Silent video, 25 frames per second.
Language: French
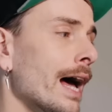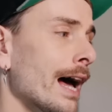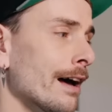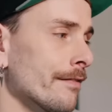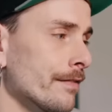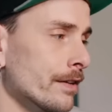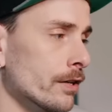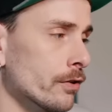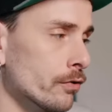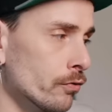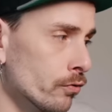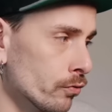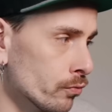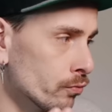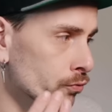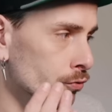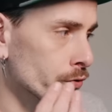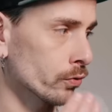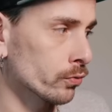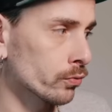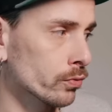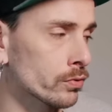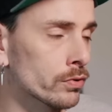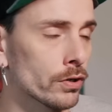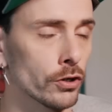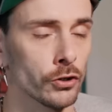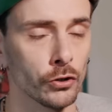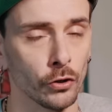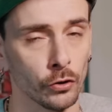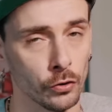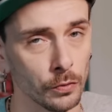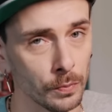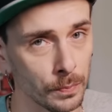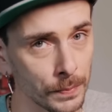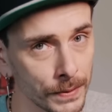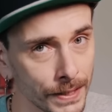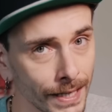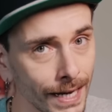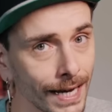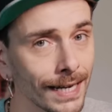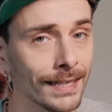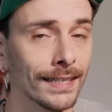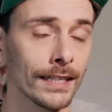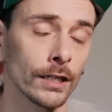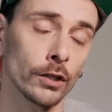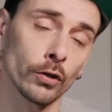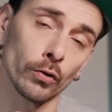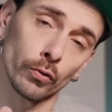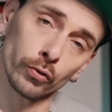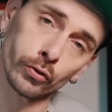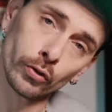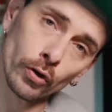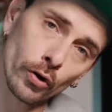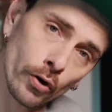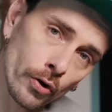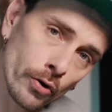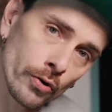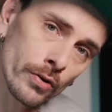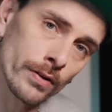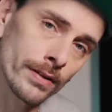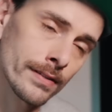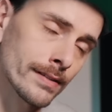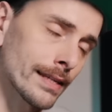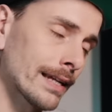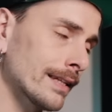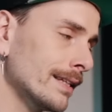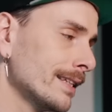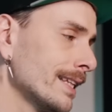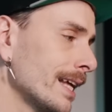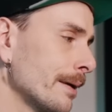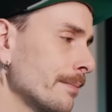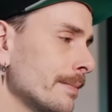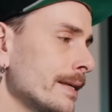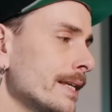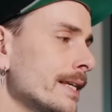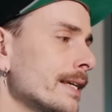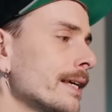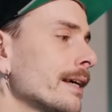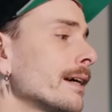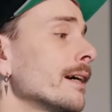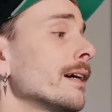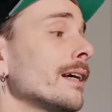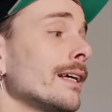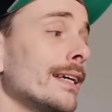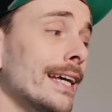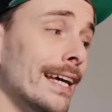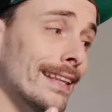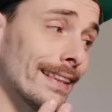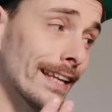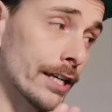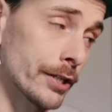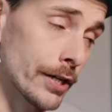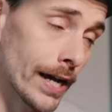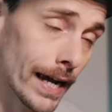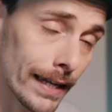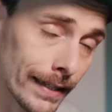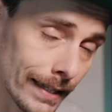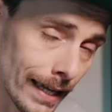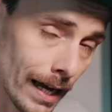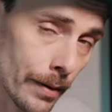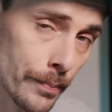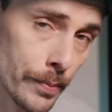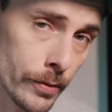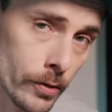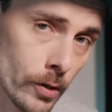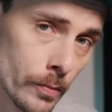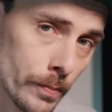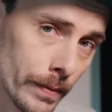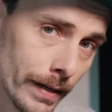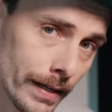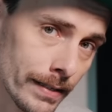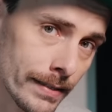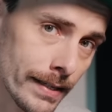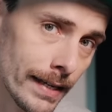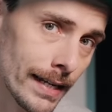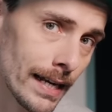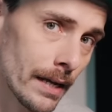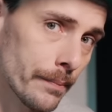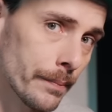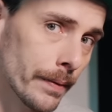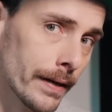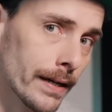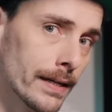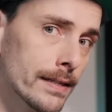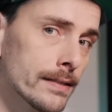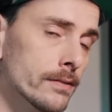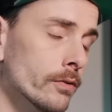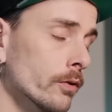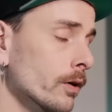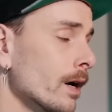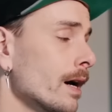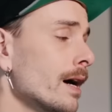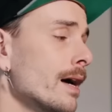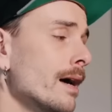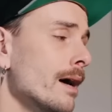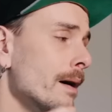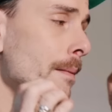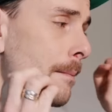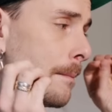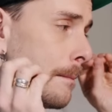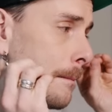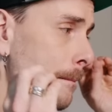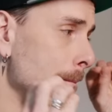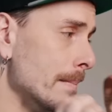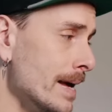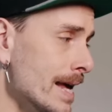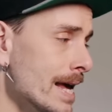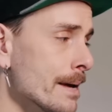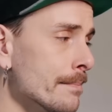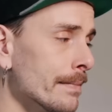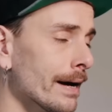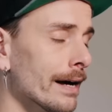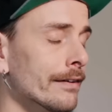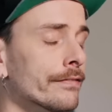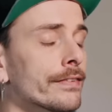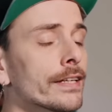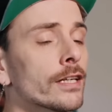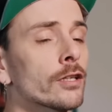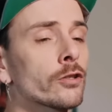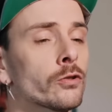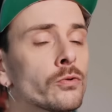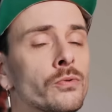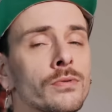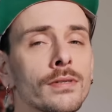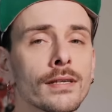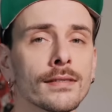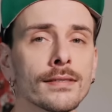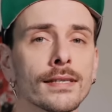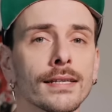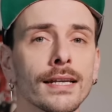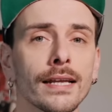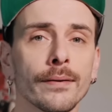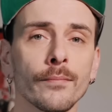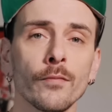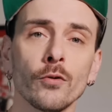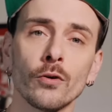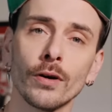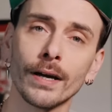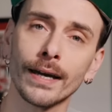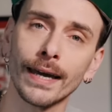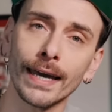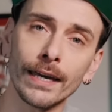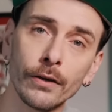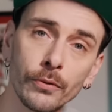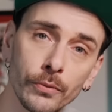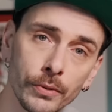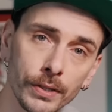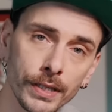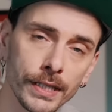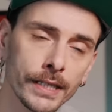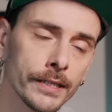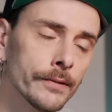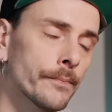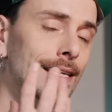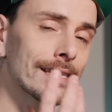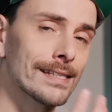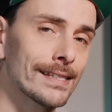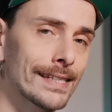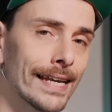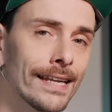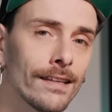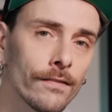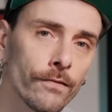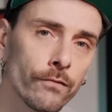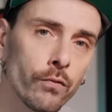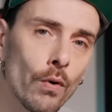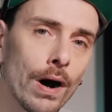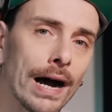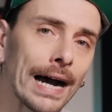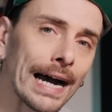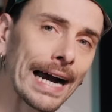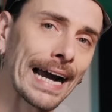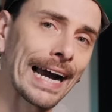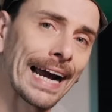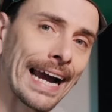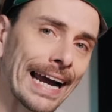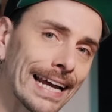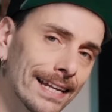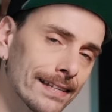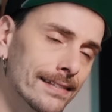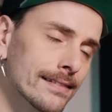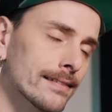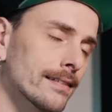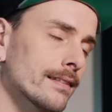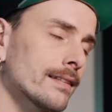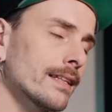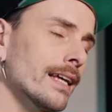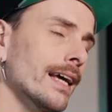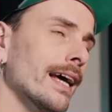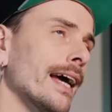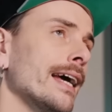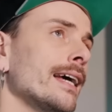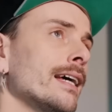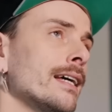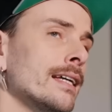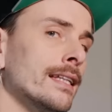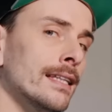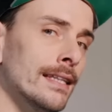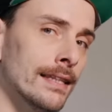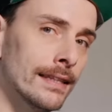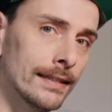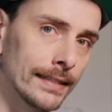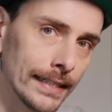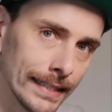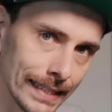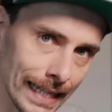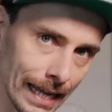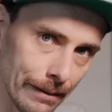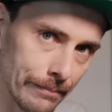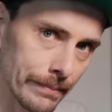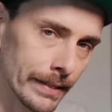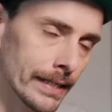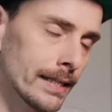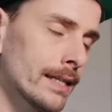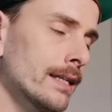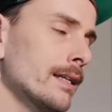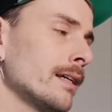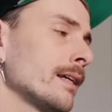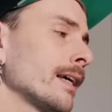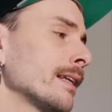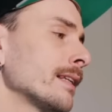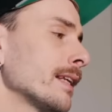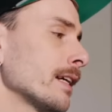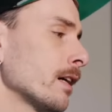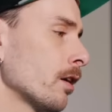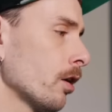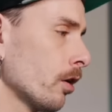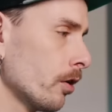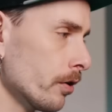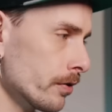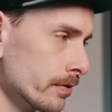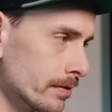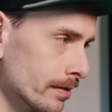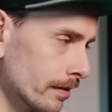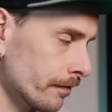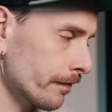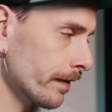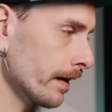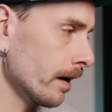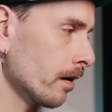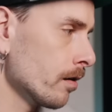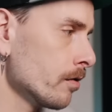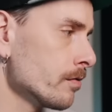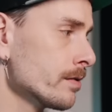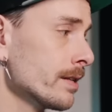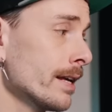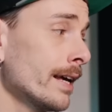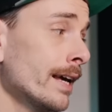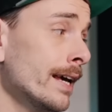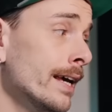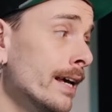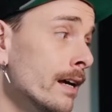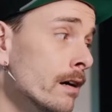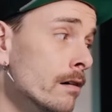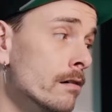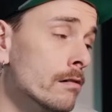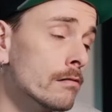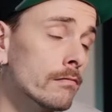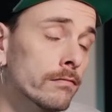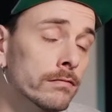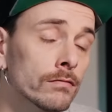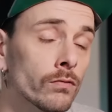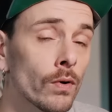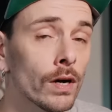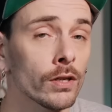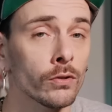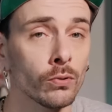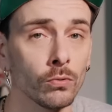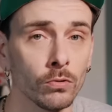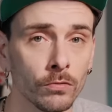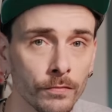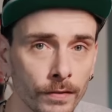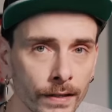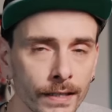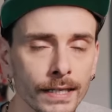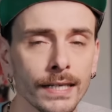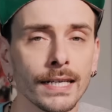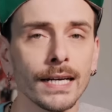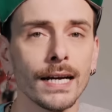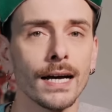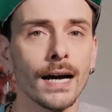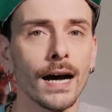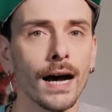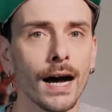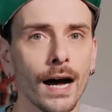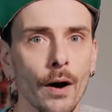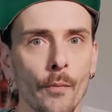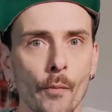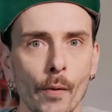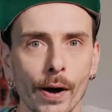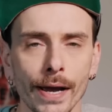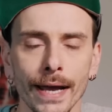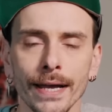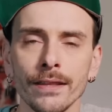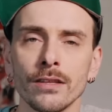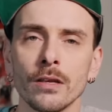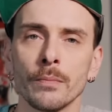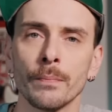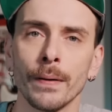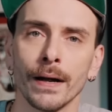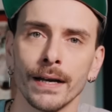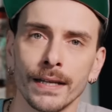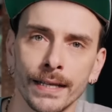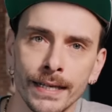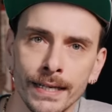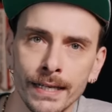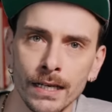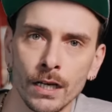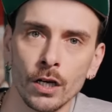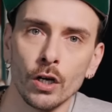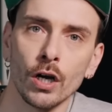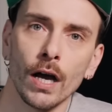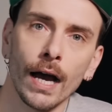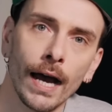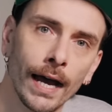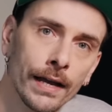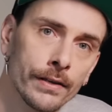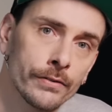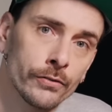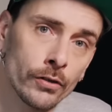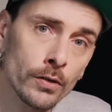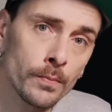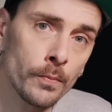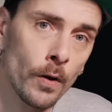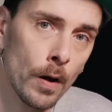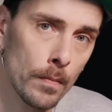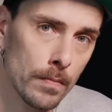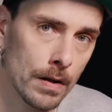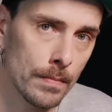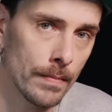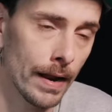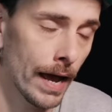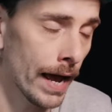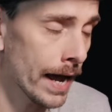avec une chanteuse qui chante bien, qui contrôle sa dynamique, qui a déjà été un peu compressée à la prise. Donc même avec tous ces éléments réunis, cette voix reste très dynamique. Il y a des grosses différences et on doit trouver un moyen de pallier à ce problème-là.